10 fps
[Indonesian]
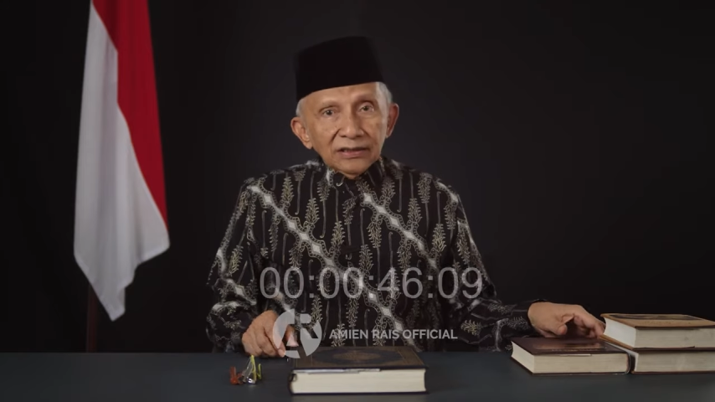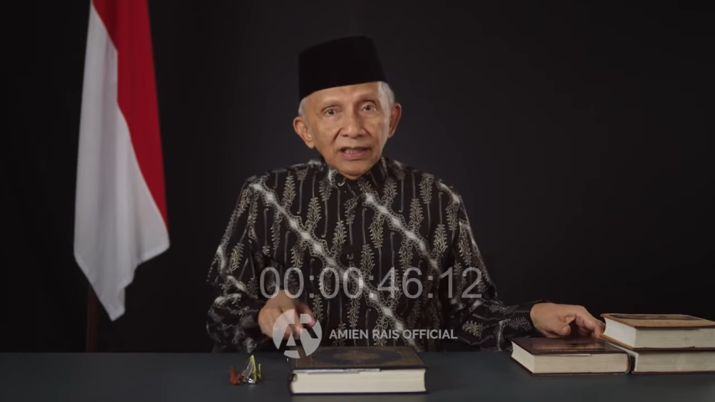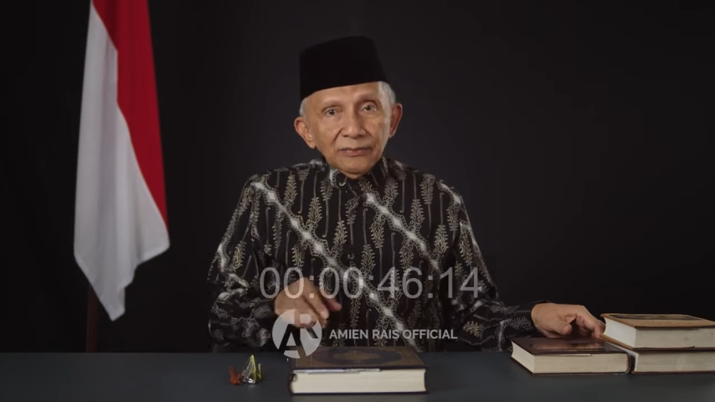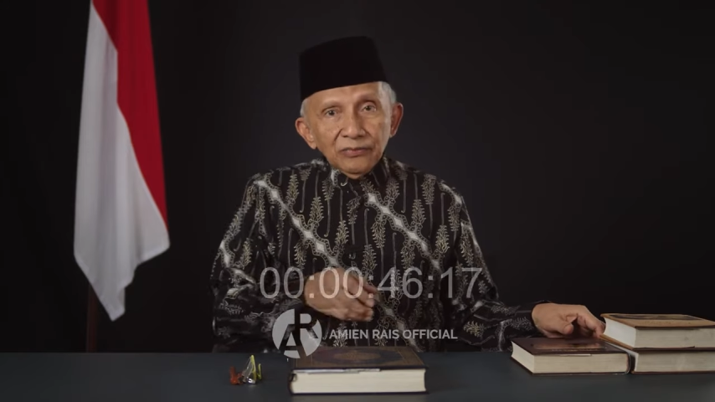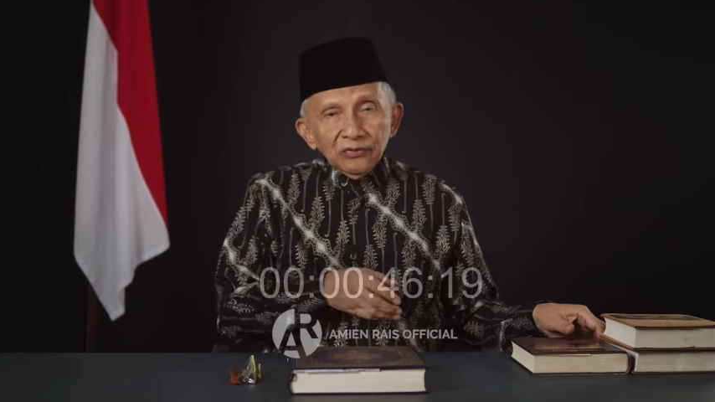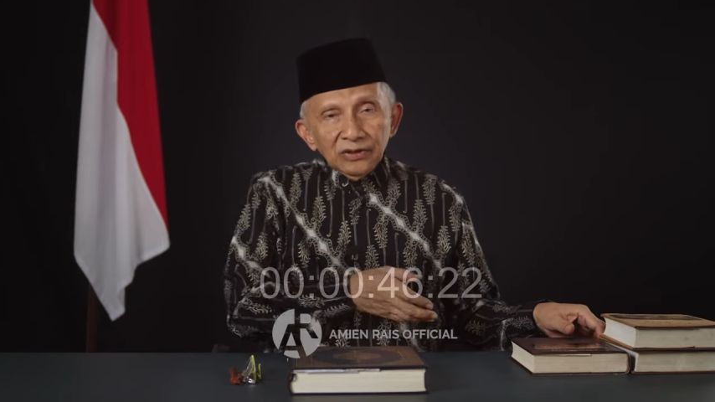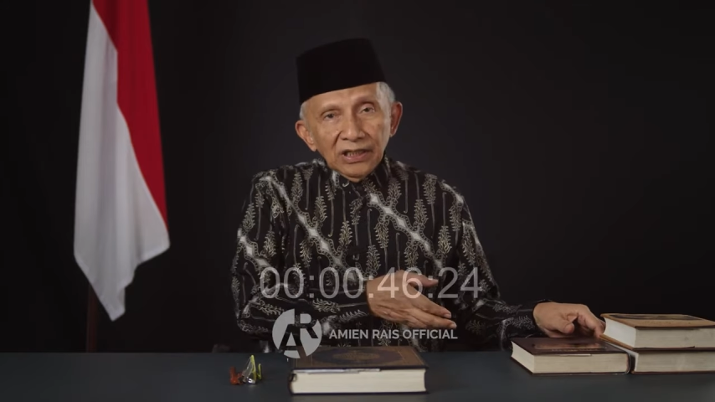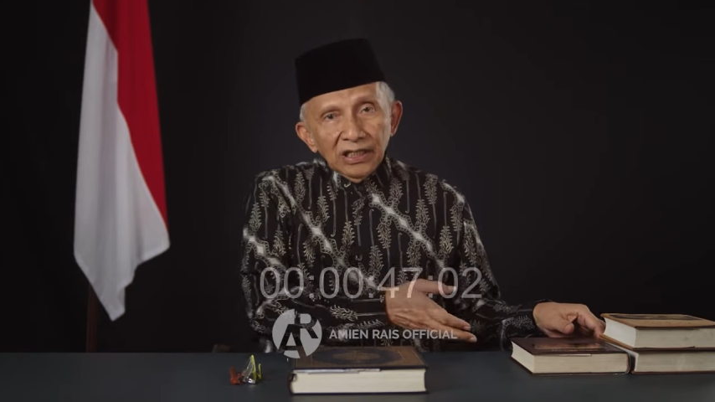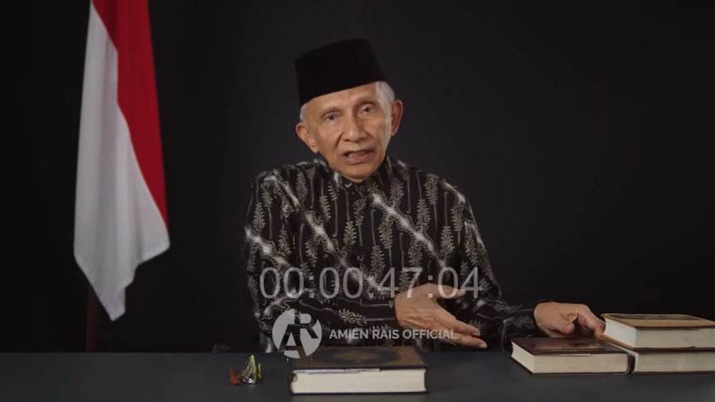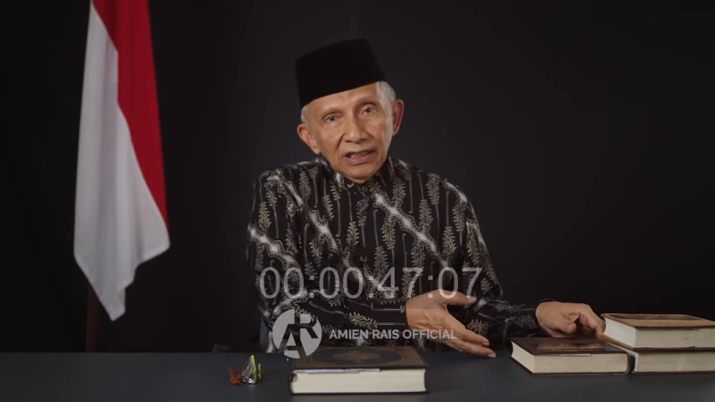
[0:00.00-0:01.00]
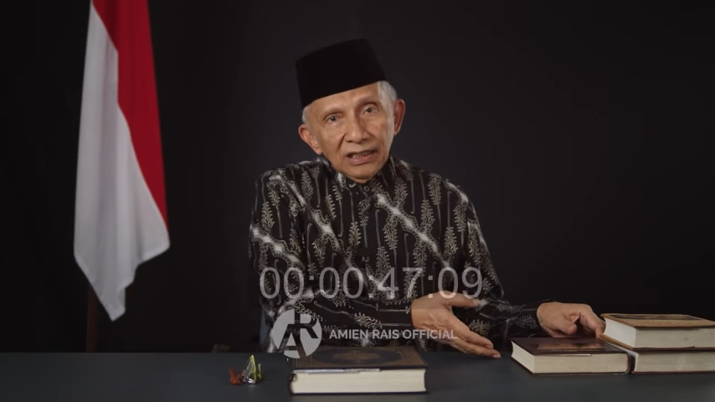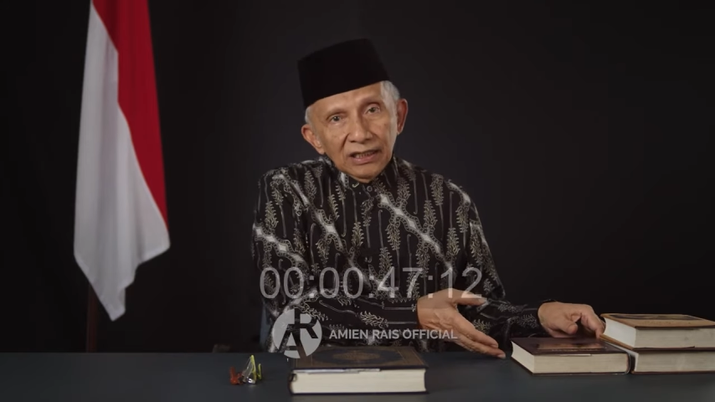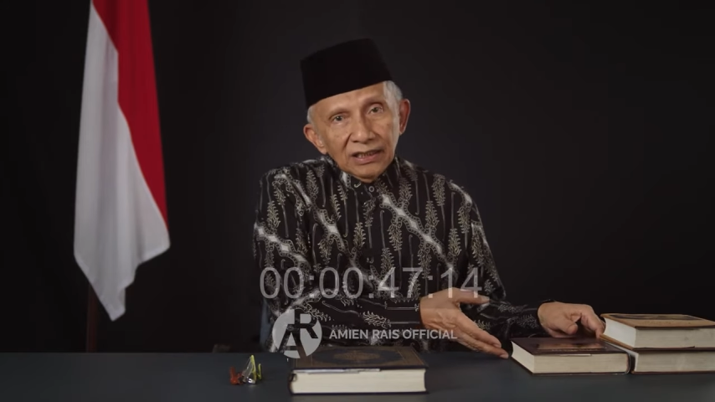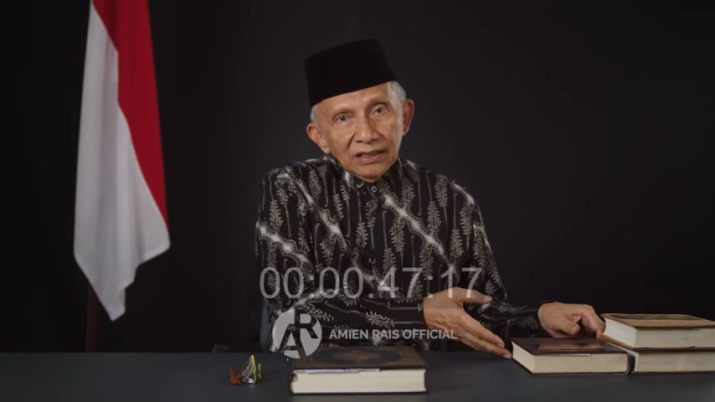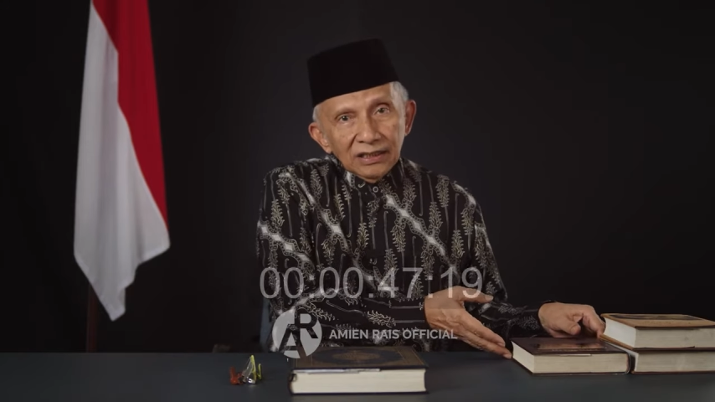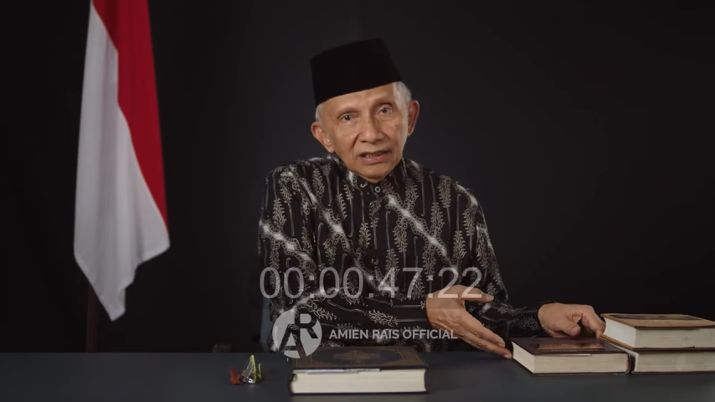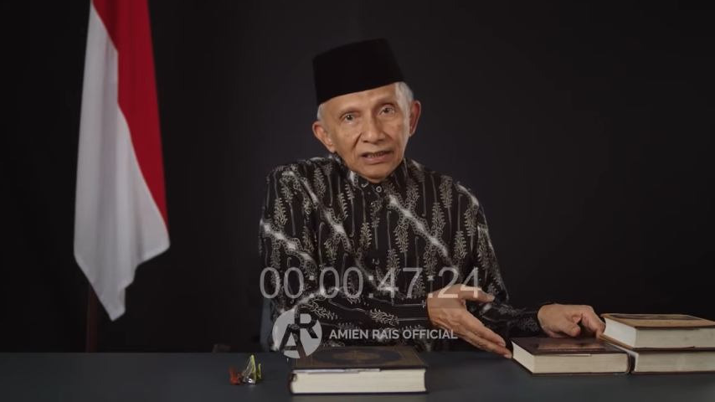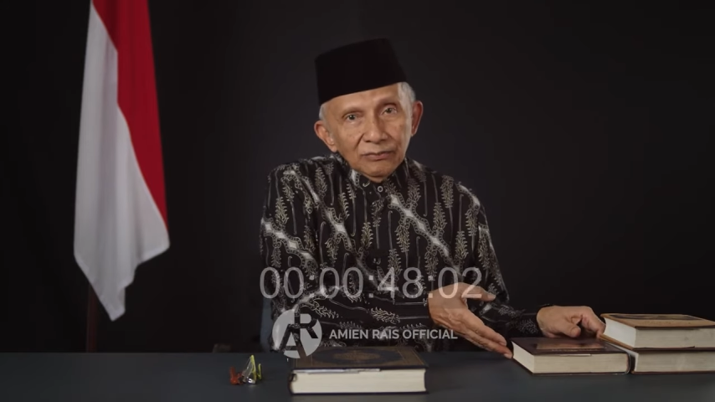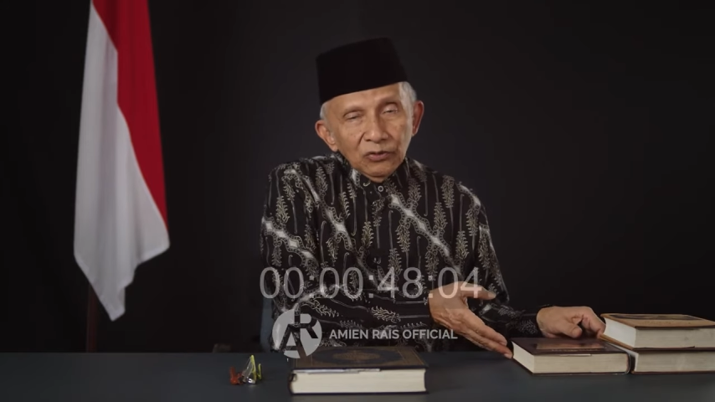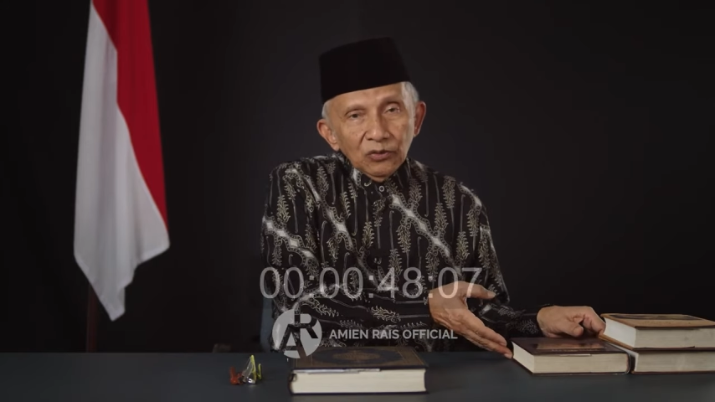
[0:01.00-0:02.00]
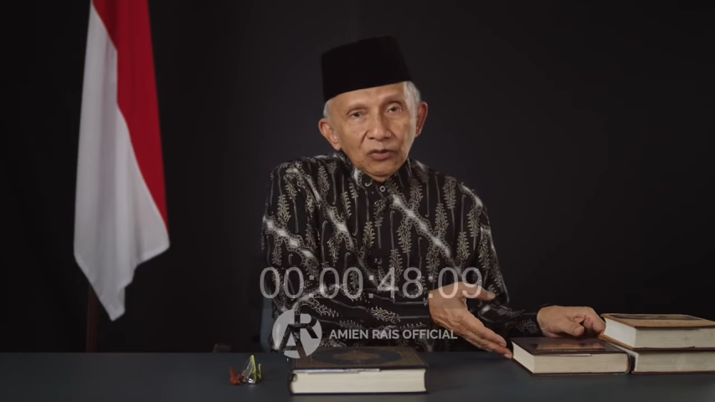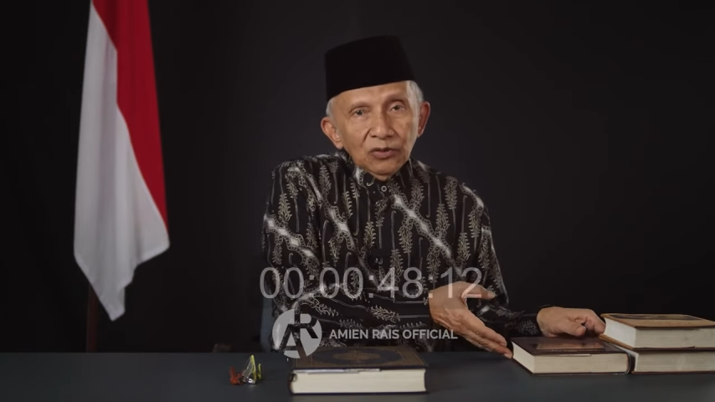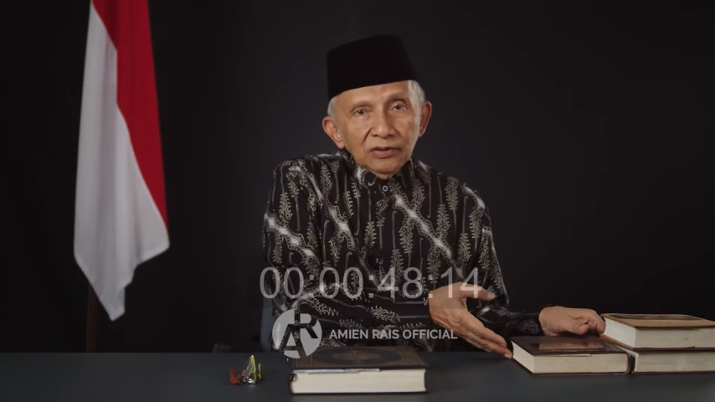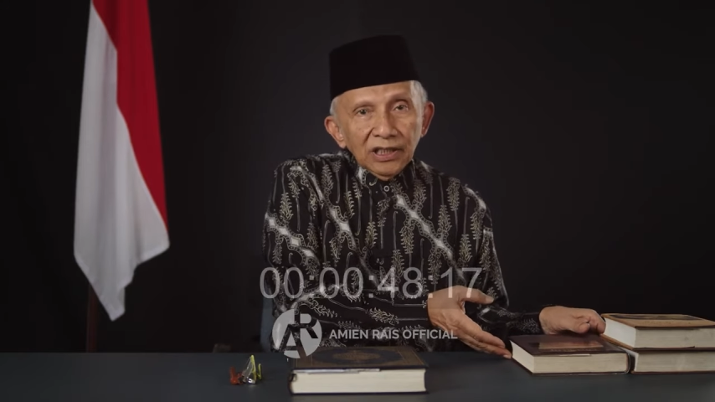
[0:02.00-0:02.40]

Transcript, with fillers: saya punya buku